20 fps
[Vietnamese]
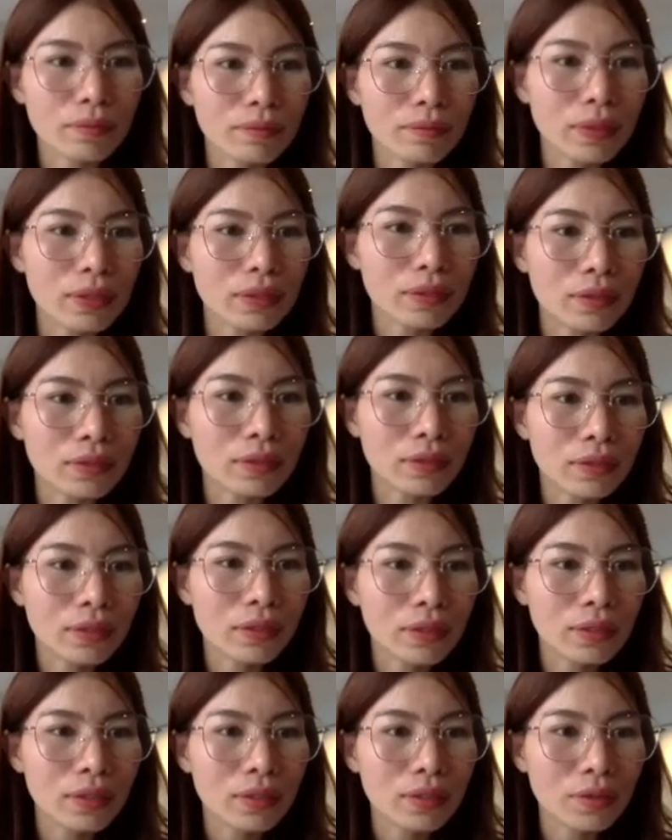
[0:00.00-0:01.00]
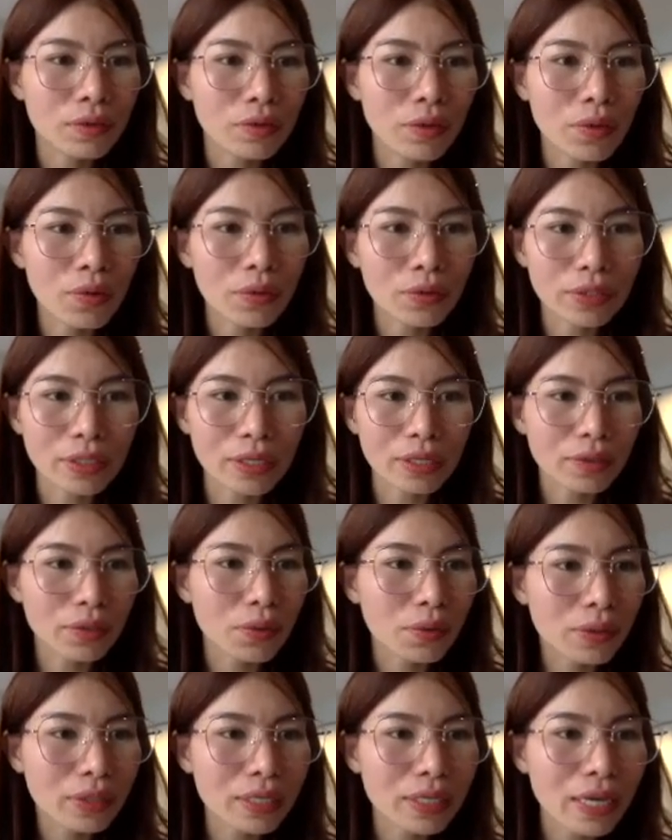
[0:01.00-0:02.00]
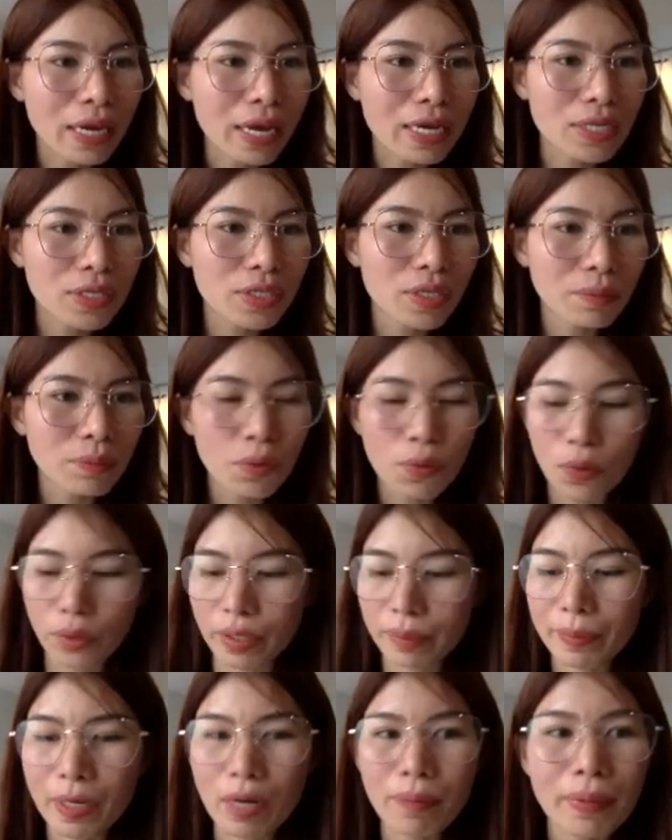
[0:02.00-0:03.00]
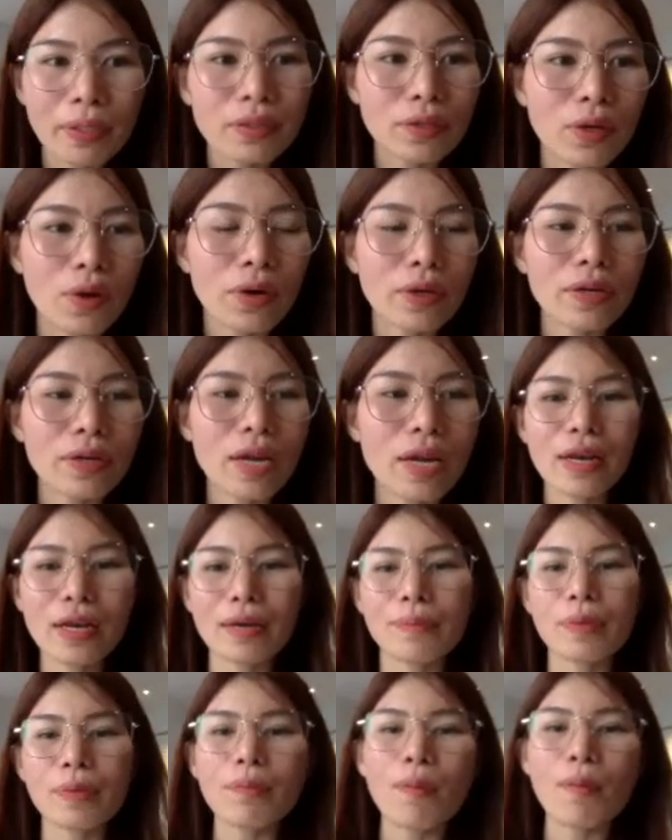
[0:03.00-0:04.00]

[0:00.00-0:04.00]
Mình vô chỉ cần vô cái link ads.google.com là được rồi. Đấy là bước